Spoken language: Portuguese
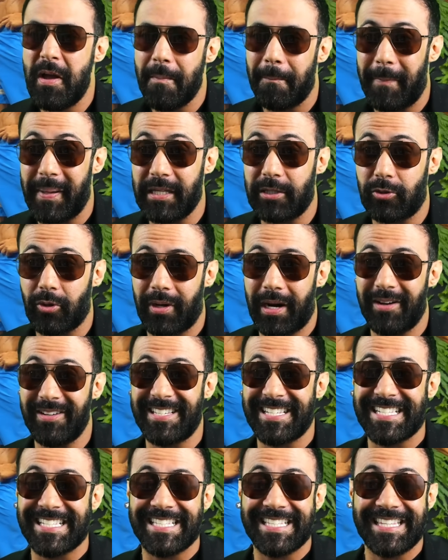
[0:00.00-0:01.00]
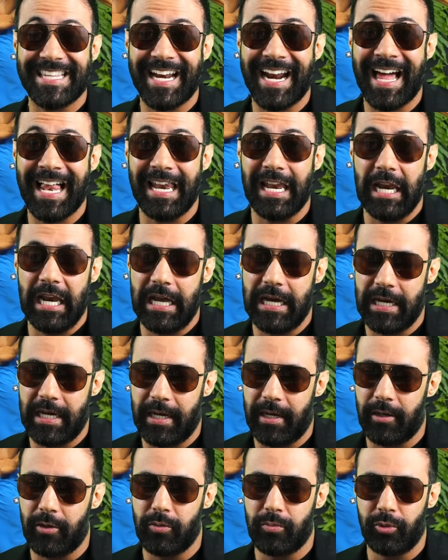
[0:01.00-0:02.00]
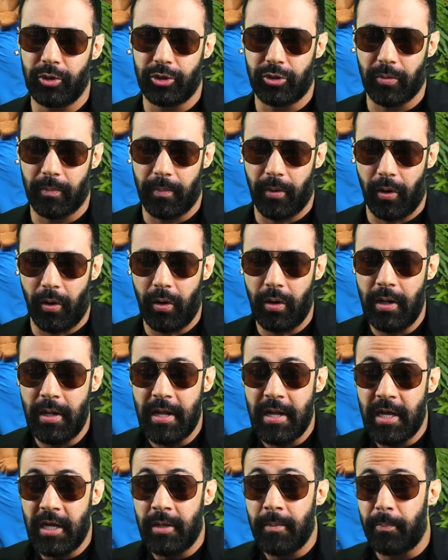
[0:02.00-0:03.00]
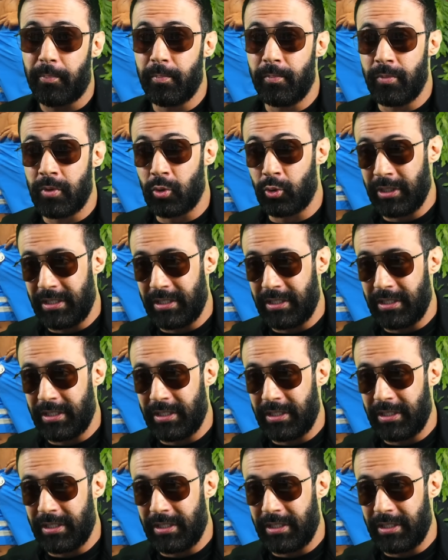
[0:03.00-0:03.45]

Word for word: Peitoral estralando, muito bom. No